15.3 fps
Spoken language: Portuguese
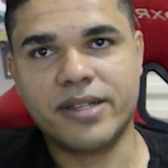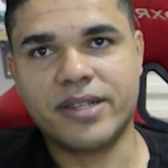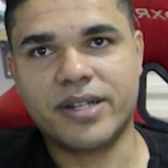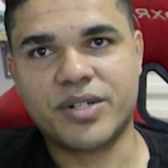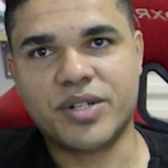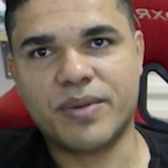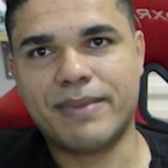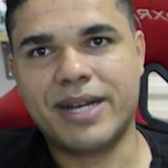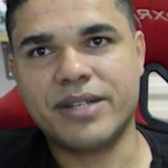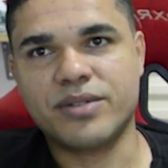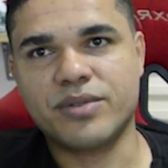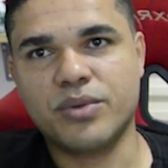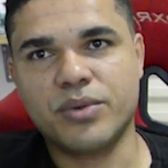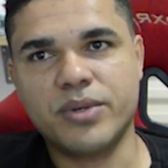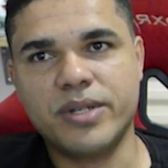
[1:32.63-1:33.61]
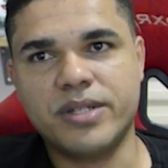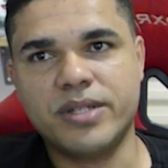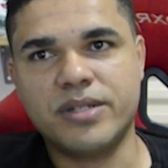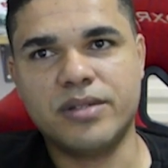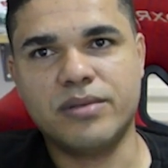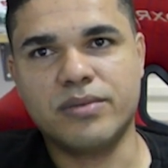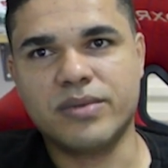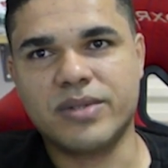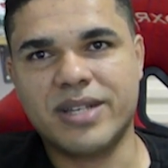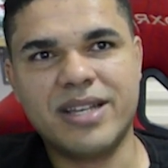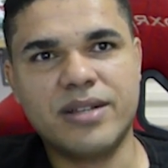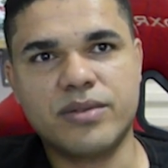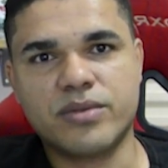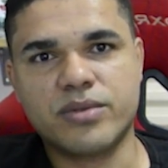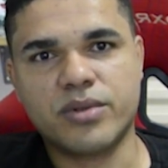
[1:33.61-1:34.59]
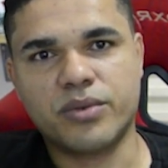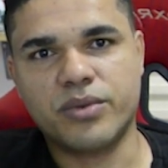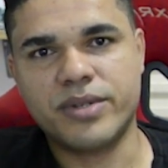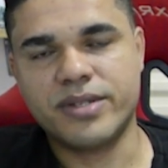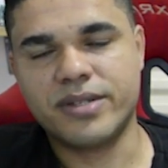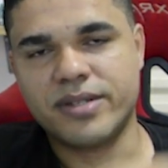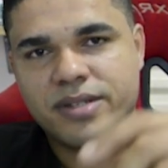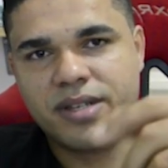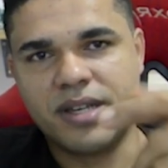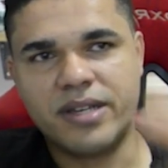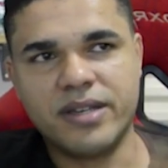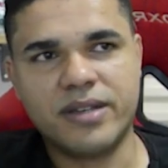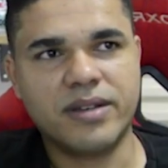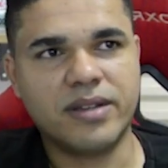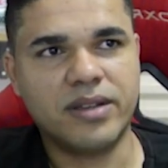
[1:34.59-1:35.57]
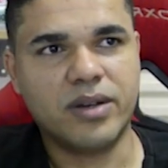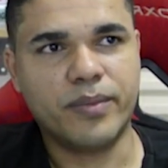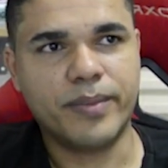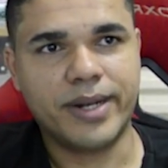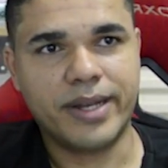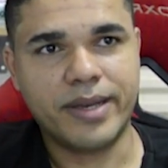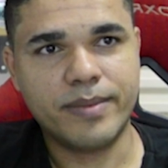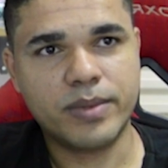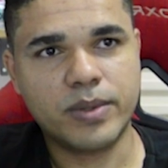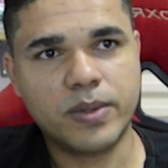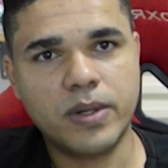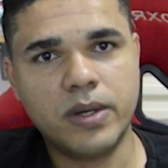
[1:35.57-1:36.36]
acho que mais 2,200 ou 2,100, não me lembro.